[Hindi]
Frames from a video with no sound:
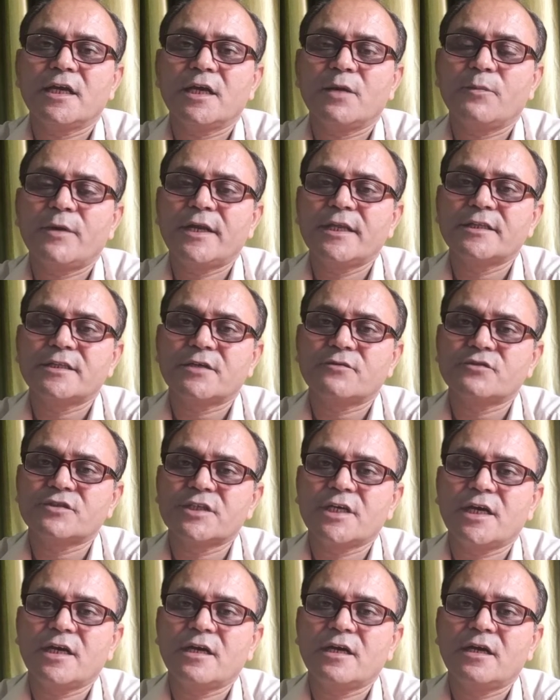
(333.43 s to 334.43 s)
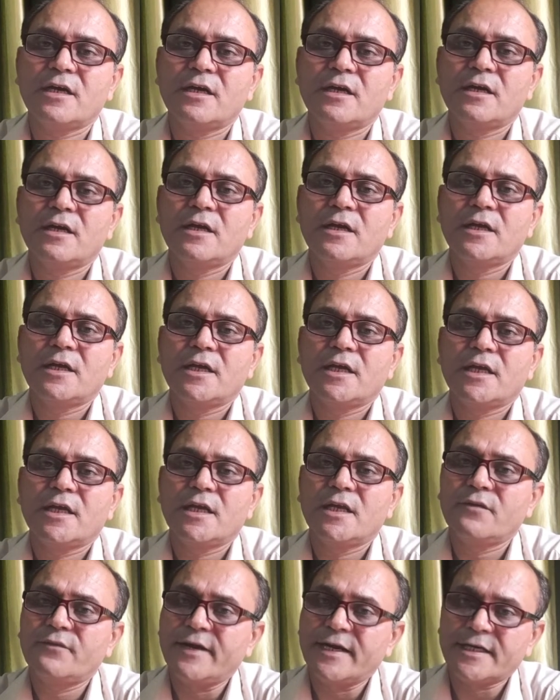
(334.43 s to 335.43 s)
हमारी त्वचा
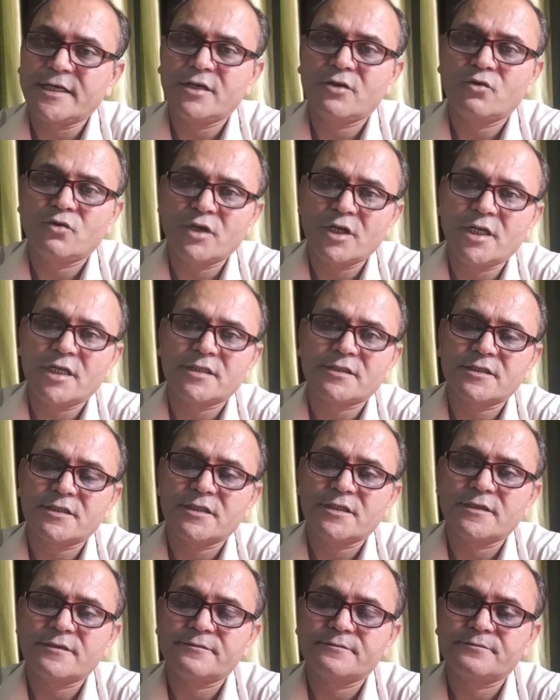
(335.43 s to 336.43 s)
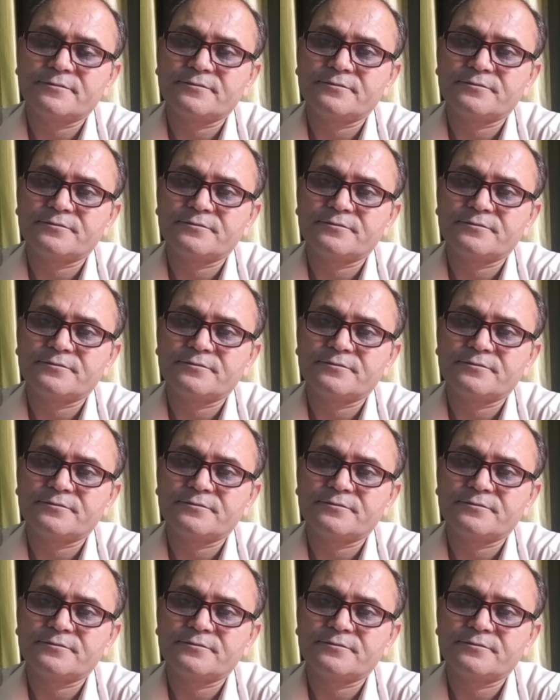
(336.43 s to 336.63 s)
इन्फेक्टेड होने लगती है